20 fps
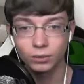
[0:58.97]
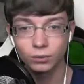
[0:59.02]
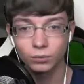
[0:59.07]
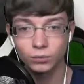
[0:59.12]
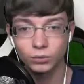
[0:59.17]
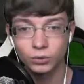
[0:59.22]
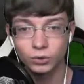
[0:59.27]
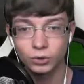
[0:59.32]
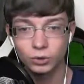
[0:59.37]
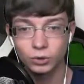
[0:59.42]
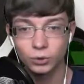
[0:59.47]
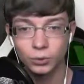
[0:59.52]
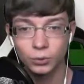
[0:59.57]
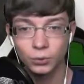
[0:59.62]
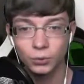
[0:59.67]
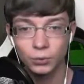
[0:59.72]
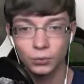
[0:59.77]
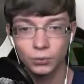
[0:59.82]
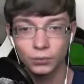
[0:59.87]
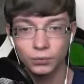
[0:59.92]
und
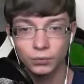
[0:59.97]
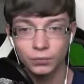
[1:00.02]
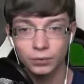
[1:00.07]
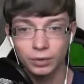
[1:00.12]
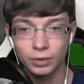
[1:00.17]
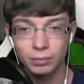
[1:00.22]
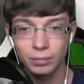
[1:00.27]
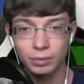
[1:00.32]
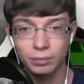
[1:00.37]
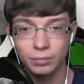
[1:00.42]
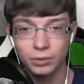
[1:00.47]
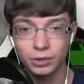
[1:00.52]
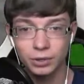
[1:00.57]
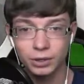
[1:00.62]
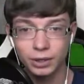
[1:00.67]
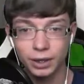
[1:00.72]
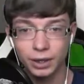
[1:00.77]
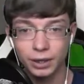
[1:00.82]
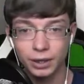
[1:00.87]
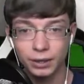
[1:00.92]
schön viel
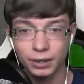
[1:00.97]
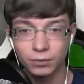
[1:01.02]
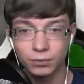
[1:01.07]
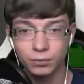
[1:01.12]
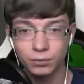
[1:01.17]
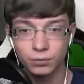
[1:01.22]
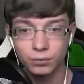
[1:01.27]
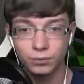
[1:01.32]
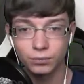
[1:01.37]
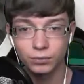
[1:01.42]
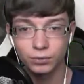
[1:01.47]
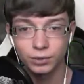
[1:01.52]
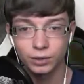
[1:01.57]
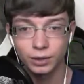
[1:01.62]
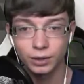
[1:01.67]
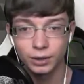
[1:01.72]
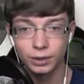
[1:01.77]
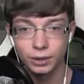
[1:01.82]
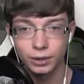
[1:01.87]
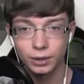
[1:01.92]
Mimigkeit und
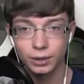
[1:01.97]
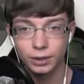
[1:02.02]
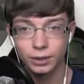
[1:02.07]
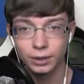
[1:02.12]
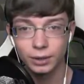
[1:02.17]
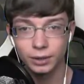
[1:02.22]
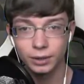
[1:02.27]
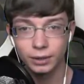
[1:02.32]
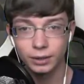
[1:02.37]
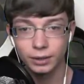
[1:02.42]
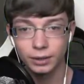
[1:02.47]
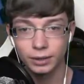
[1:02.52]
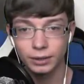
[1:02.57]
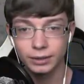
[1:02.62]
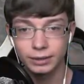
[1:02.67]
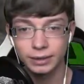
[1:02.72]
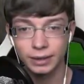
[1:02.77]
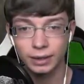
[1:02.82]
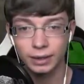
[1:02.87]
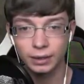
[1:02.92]
äh,
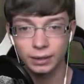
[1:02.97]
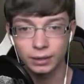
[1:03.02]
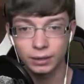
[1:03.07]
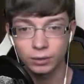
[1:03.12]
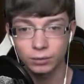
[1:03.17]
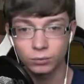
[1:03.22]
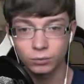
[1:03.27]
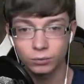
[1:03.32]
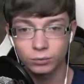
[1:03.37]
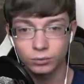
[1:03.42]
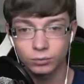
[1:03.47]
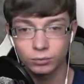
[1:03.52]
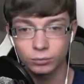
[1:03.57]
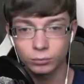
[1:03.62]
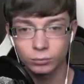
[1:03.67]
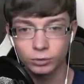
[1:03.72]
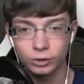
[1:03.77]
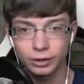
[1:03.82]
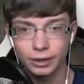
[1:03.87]
Kristalle und ein